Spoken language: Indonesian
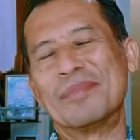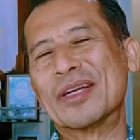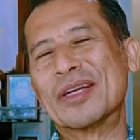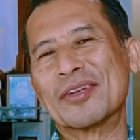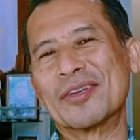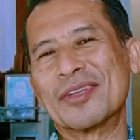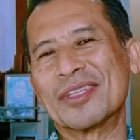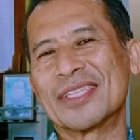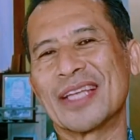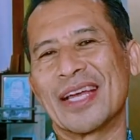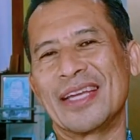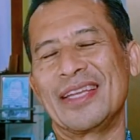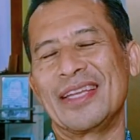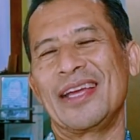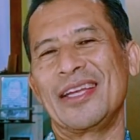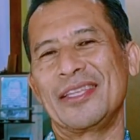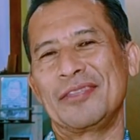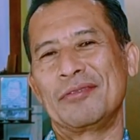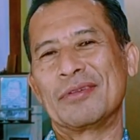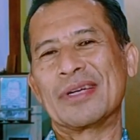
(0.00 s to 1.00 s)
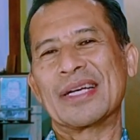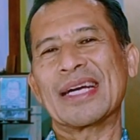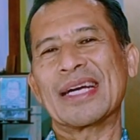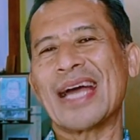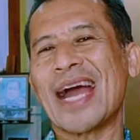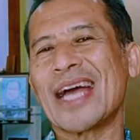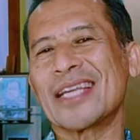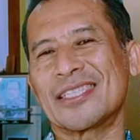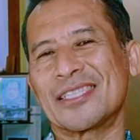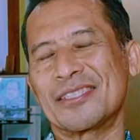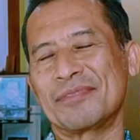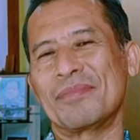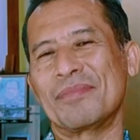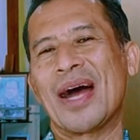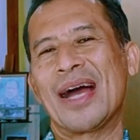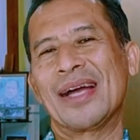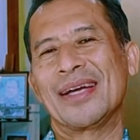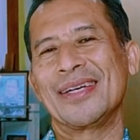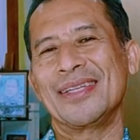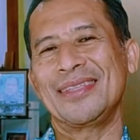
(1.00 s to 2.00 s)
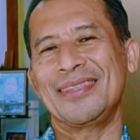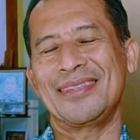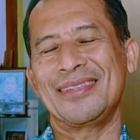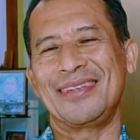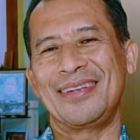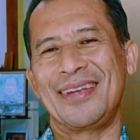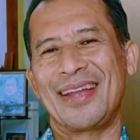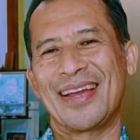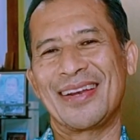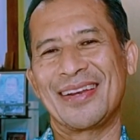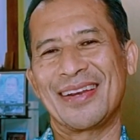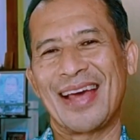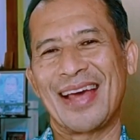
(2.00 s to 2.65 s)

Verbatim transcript: menurut saya itu khas banget dan